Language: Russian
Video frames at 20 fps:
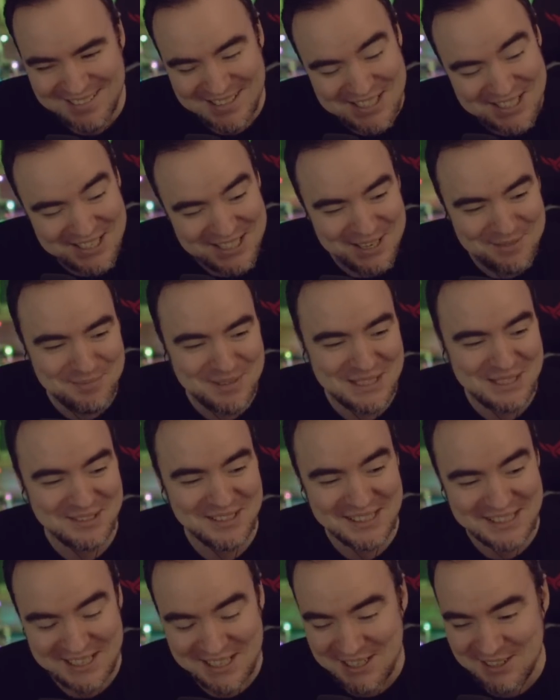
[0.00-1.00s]
Вчера
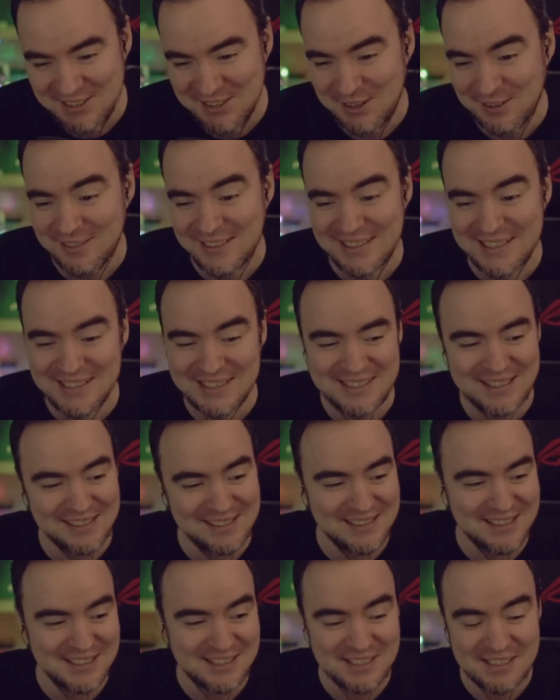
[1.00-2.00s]
посмотрели новый «Достать
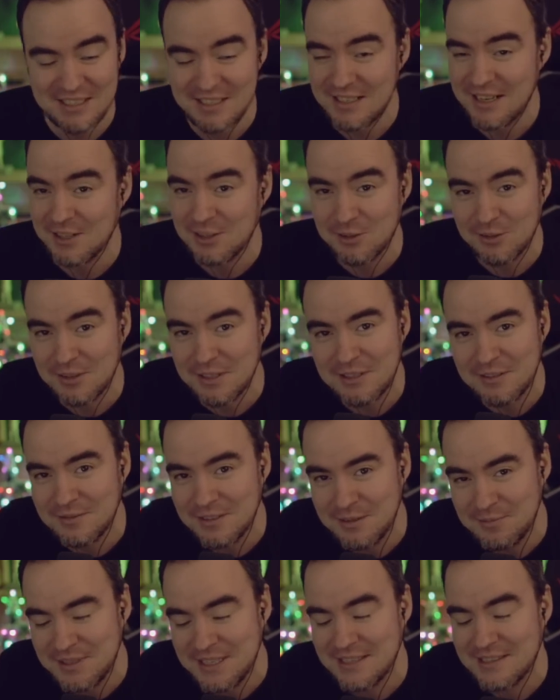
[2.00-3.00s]
ножи», которые
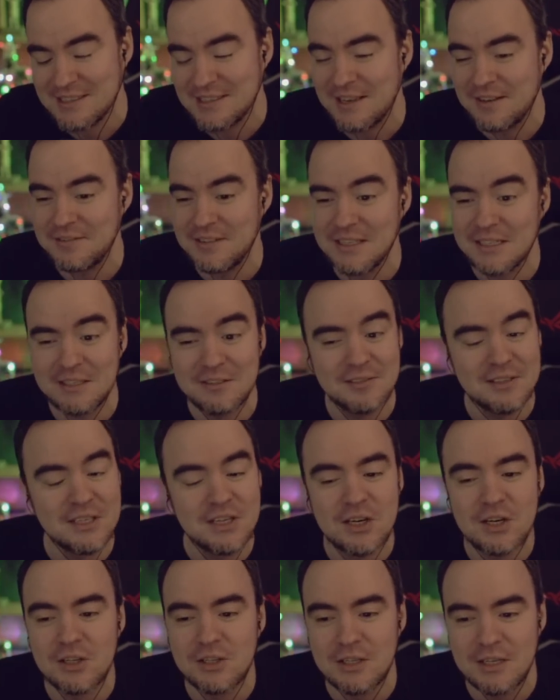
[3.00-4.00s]
вы мне советовали.
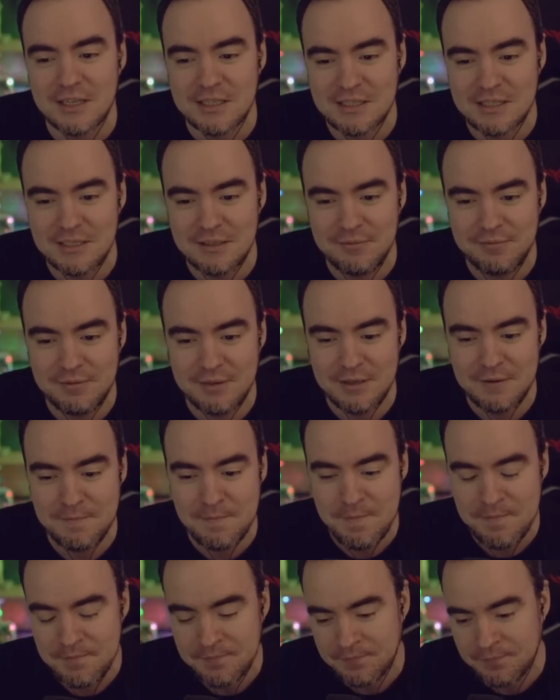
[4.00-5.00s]
Классный фильм.
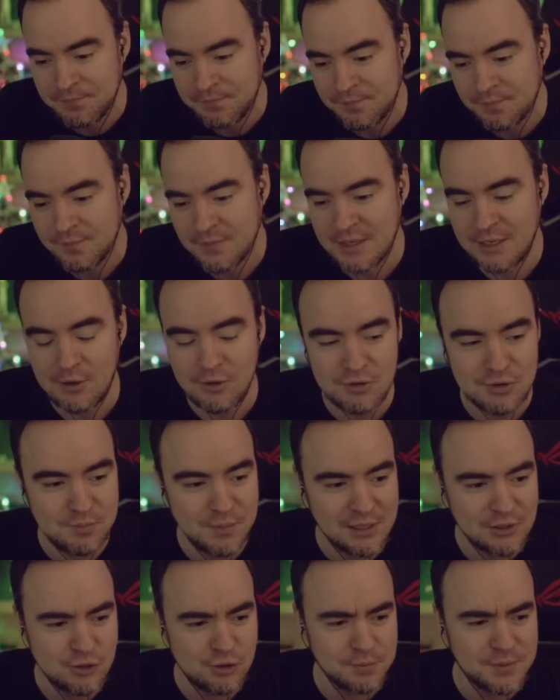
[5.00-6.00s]
Я уж
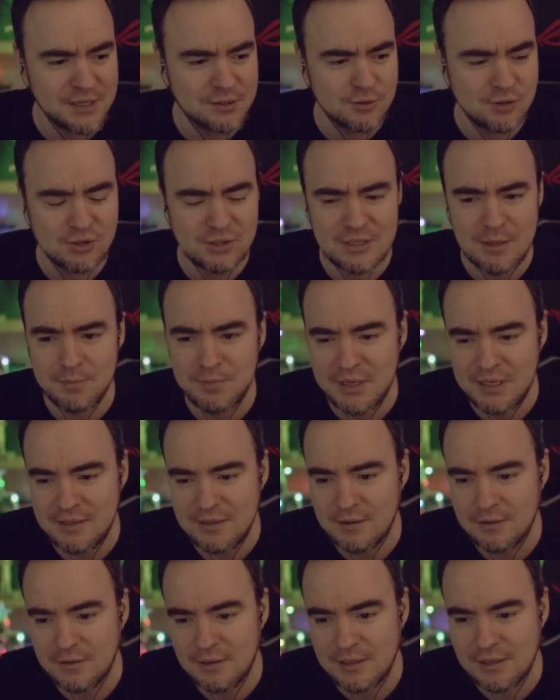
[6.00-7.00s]
молчу про то, что там
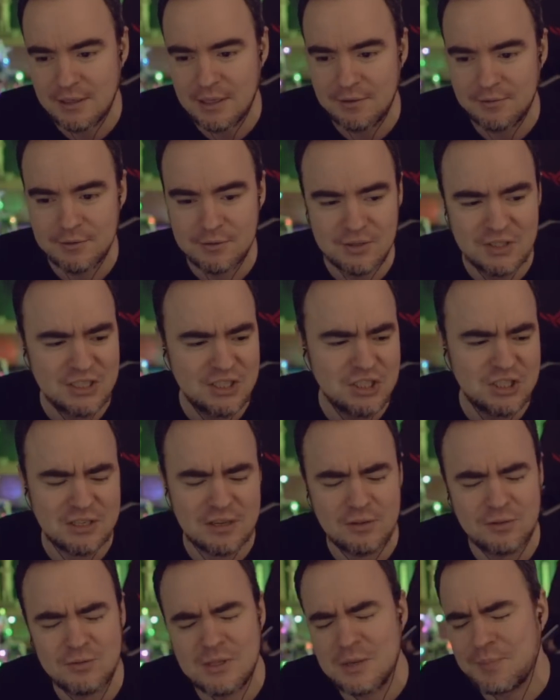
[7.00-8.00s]
переделали главного
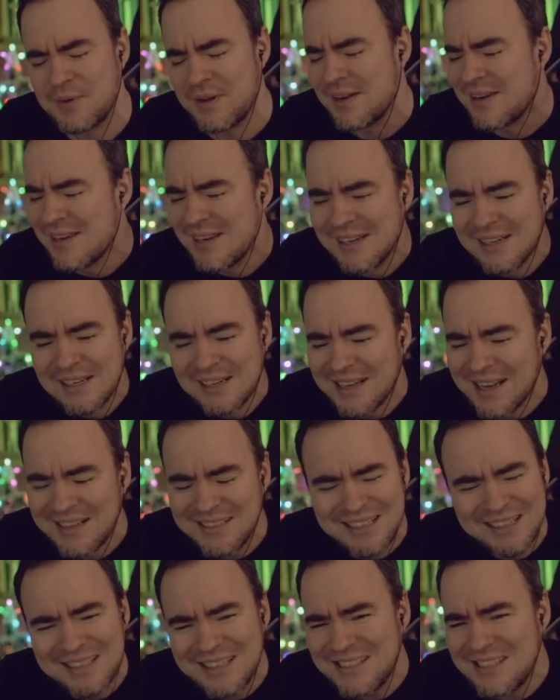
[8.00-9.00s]
сыщика, ну типа,
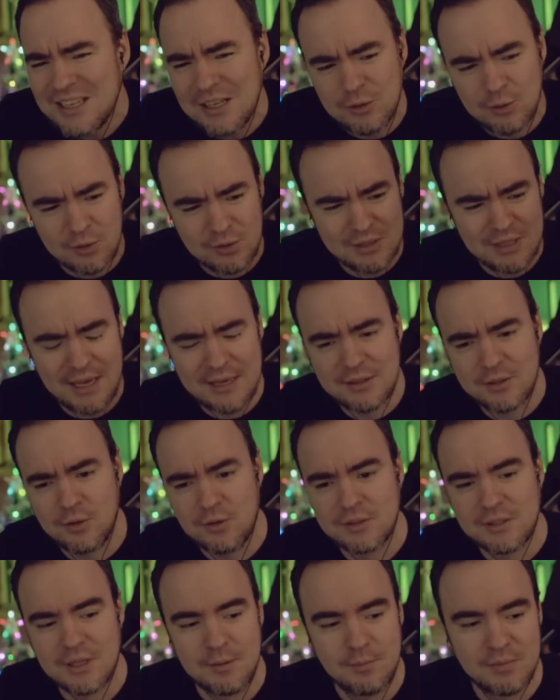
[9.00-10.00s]
хотят и делают, ладно,
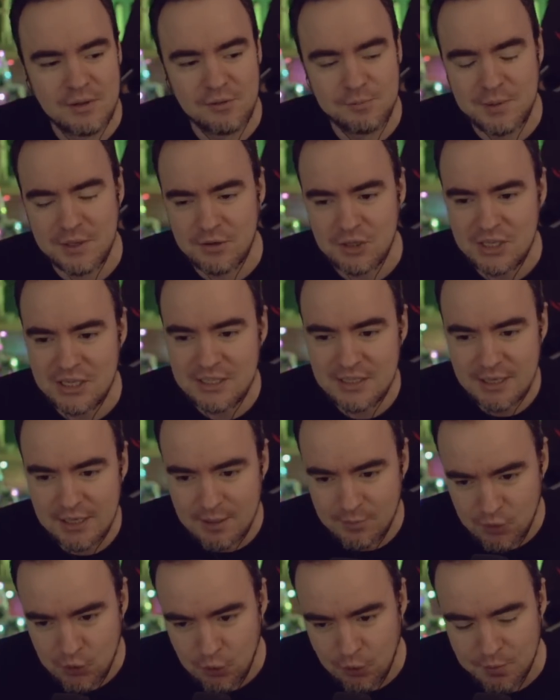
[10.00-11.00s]
он там был в первой части
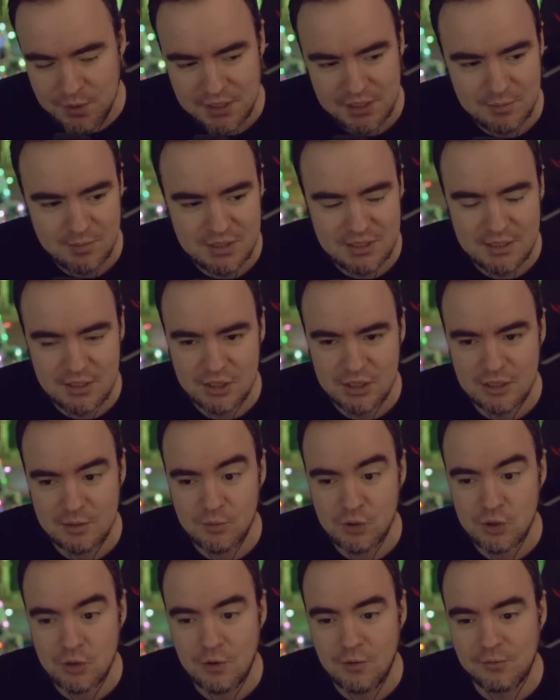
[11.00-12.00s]
таким собранным, сдержанным
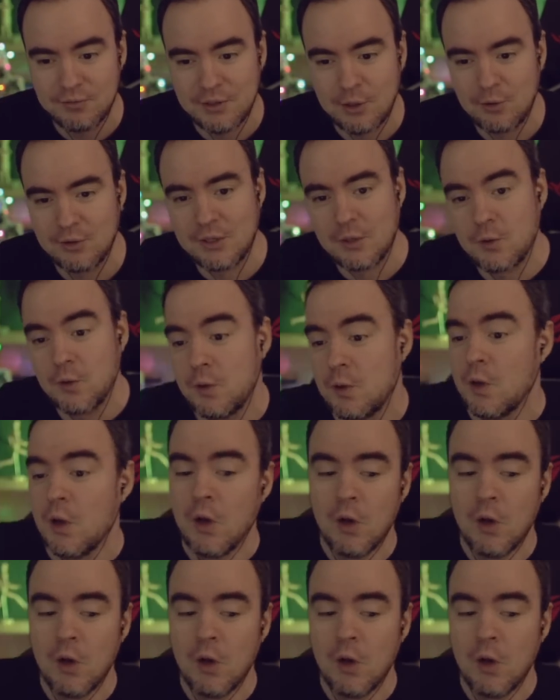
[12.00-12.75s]
мужиком, второй такой,